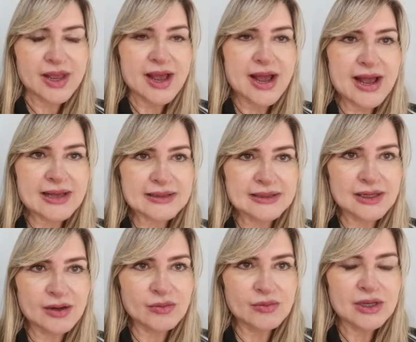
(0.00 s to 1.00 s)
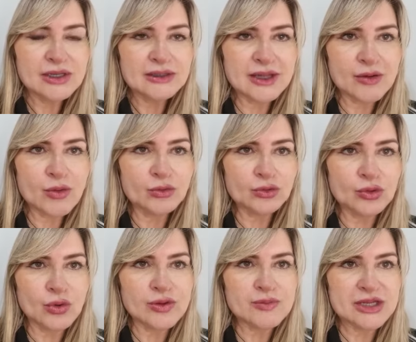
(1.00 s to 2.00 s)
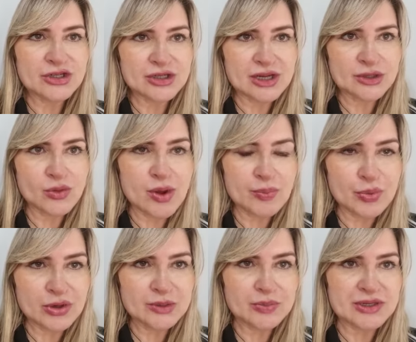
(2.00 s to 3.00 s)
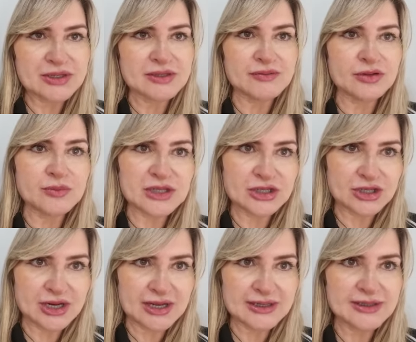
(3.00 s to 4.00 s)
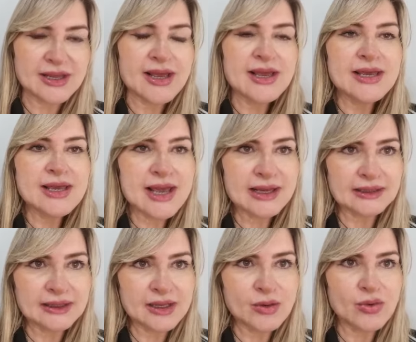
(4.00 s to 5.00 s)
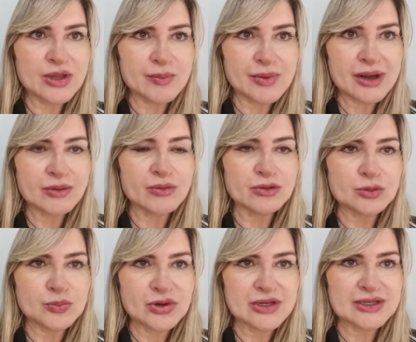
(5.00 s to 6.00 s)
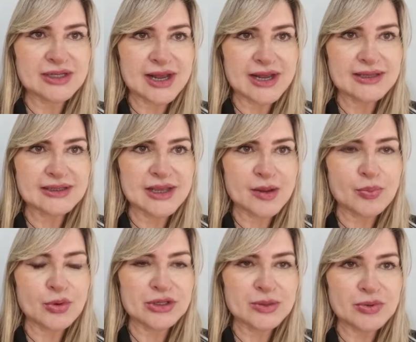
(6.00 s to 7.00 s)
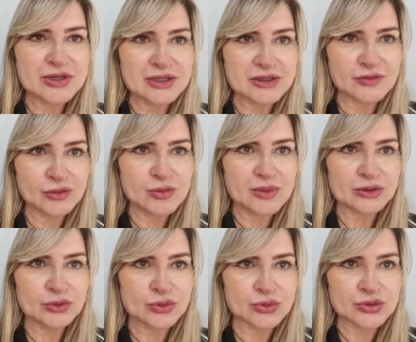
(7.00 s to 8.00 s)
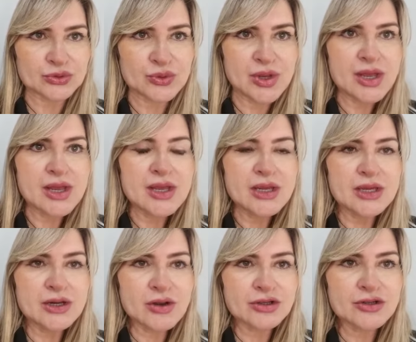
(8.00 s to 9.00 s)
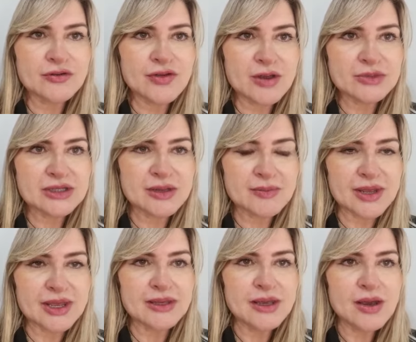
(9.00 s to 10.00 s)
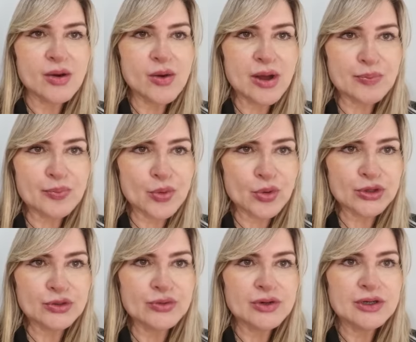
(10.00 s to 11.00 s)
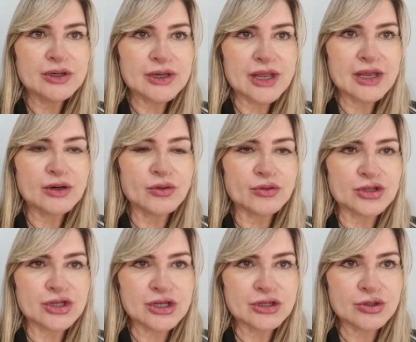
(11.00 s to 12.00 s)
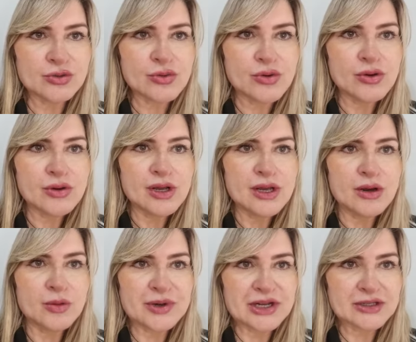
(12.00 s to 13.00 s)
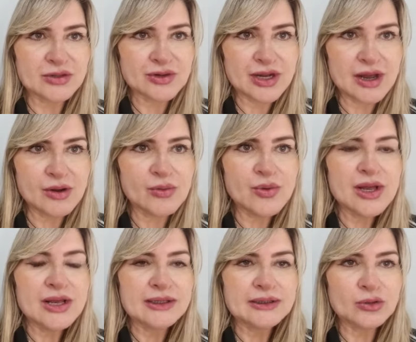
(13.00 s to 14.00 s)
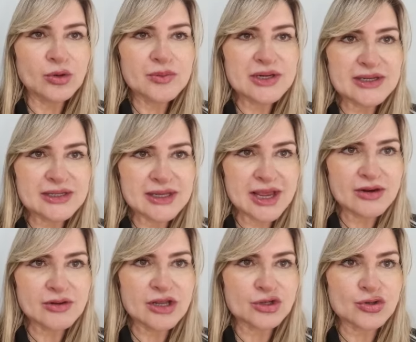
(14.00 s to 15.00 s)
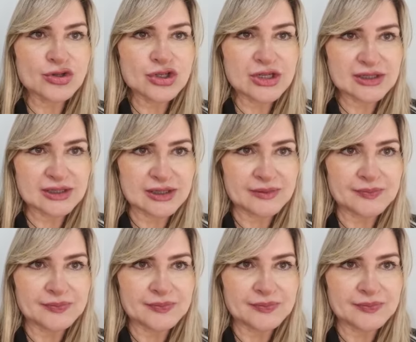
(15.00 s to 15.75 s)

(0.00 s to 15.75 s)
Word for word: A ação te, contou em Minas Gerais com o apoio da Polícia Civil de Minas Gerais e aqui em Cuiabá com os policiais, né, apoio da Polícia Civil do Mato Grosso. E nós tivemos também o apoio né, logístico, operacional do Ministério da Justiça,